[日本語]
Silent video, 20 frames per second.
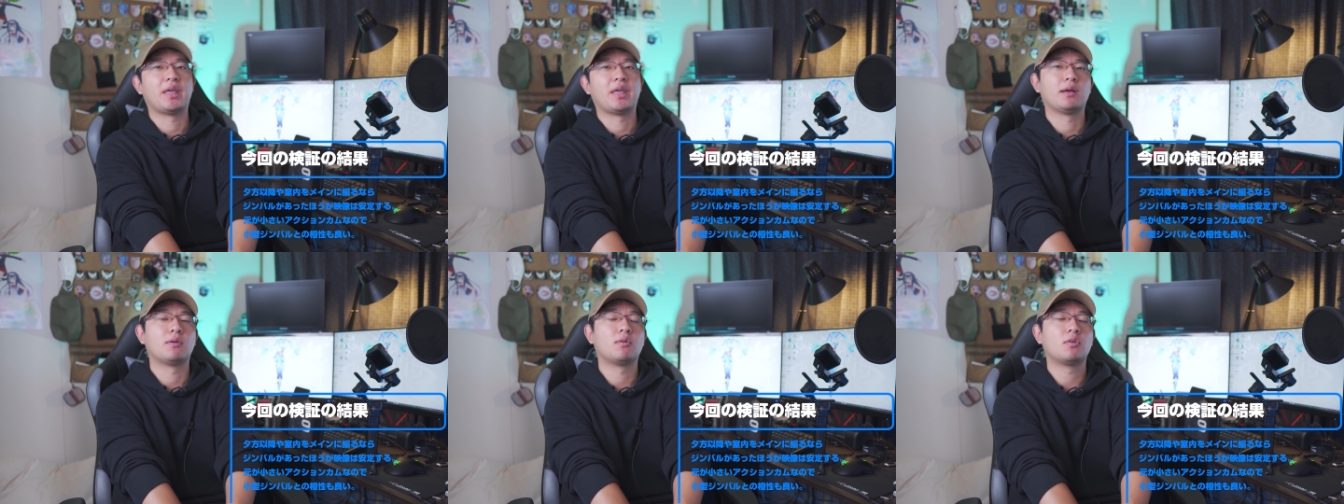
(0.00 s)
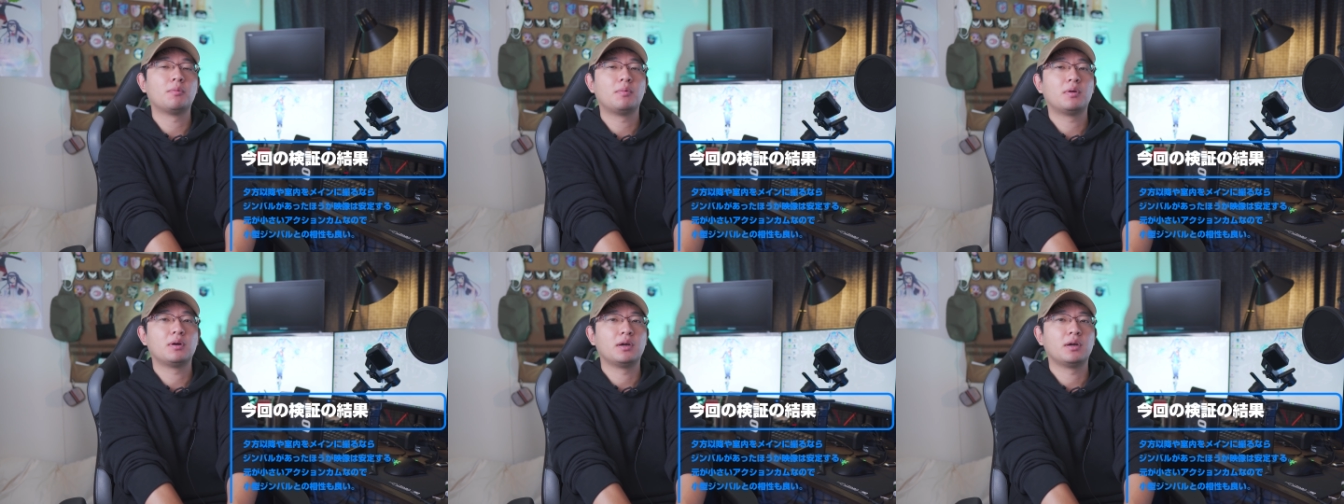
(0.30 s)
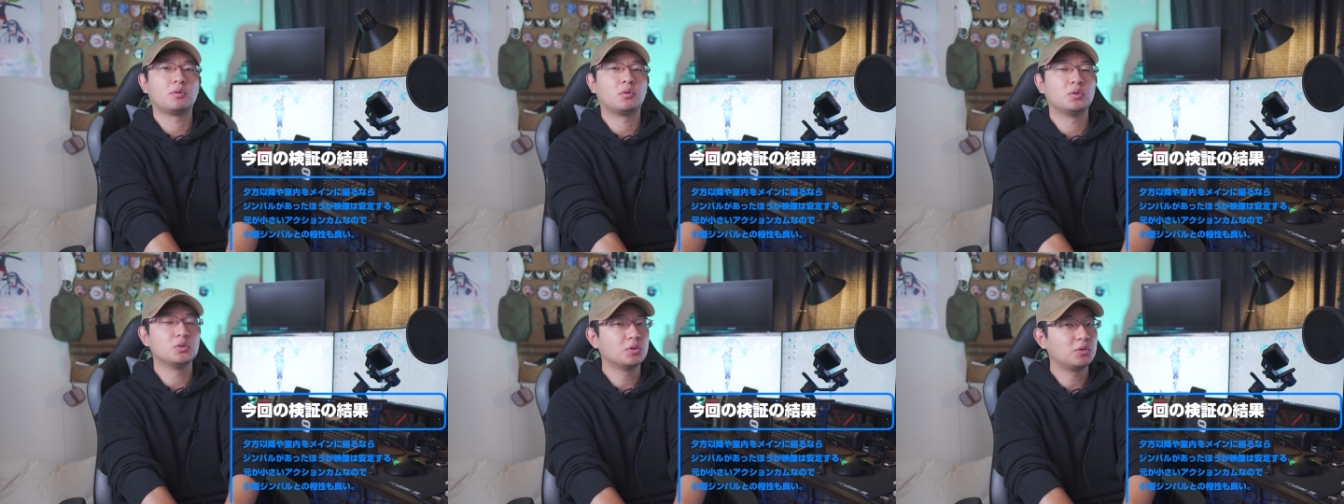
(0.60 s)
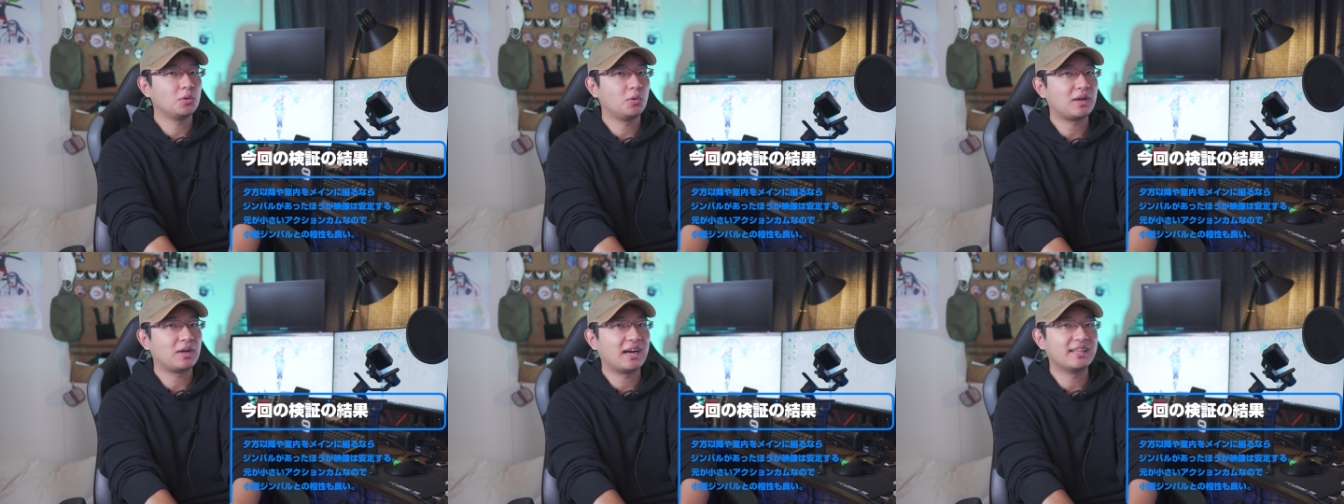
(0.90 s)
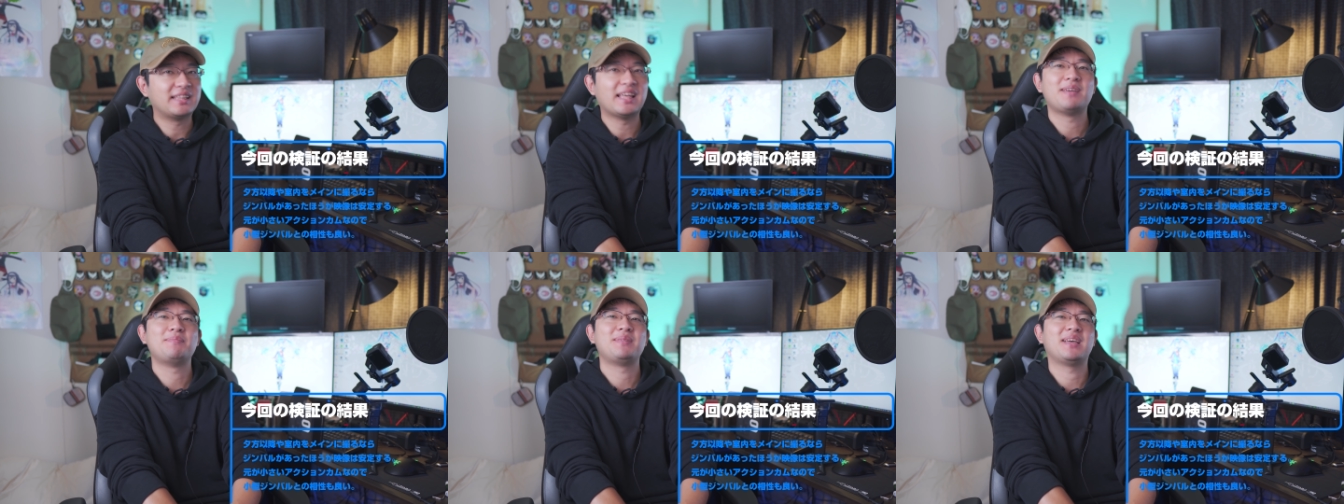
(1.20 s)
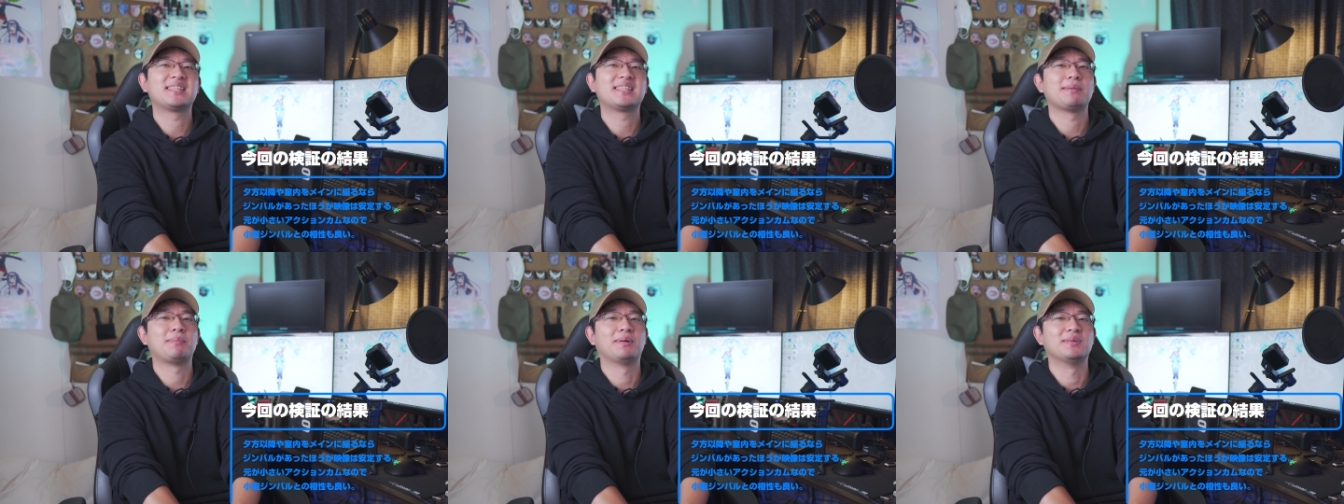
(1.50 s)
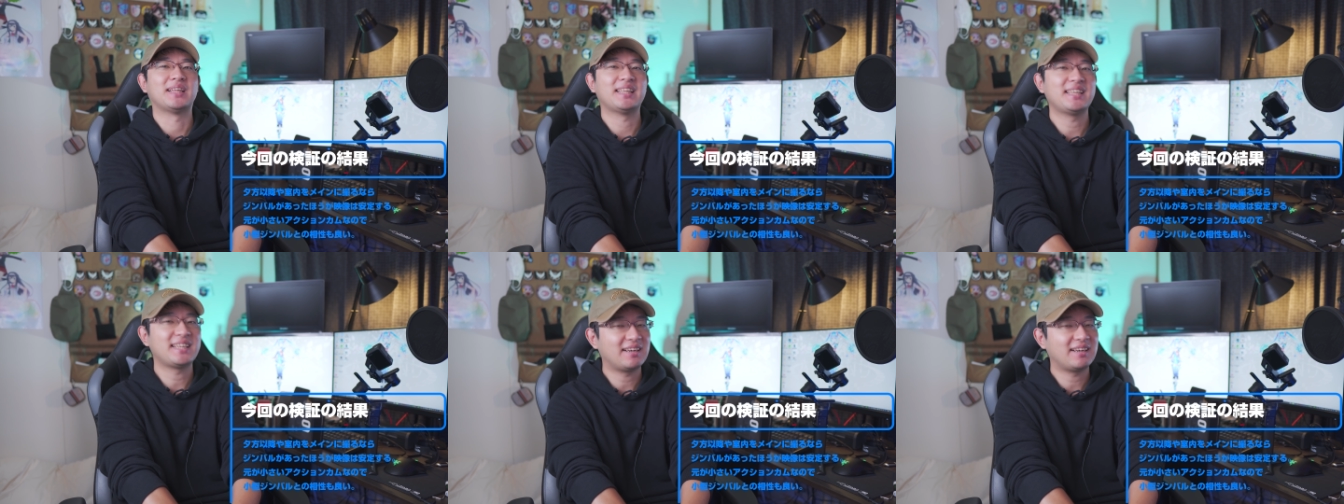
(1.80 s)
えー、ここ、この動画がね、皆様
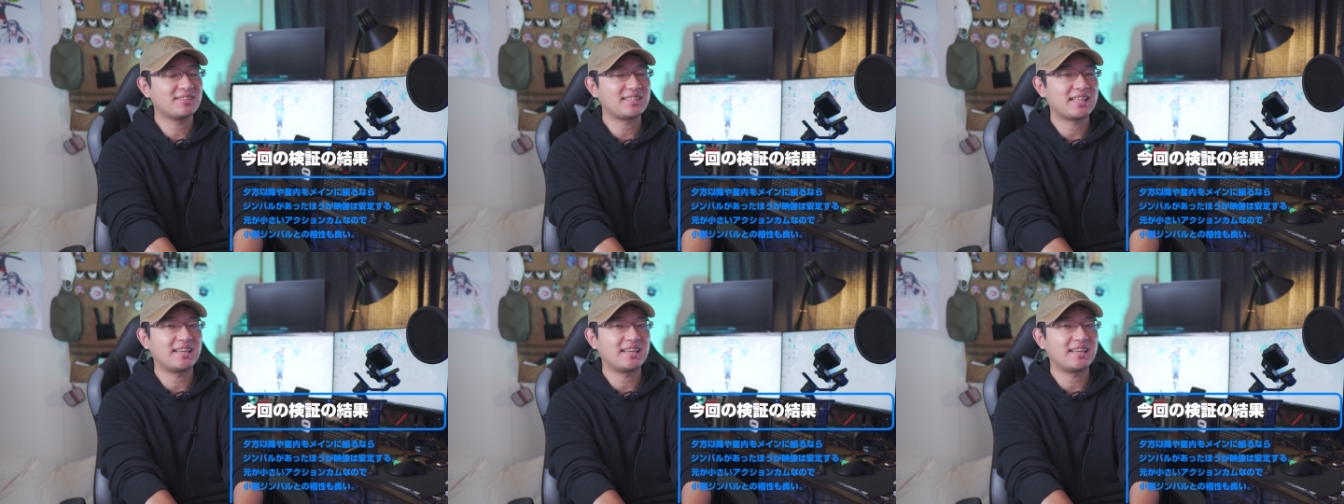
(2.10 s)
の何かの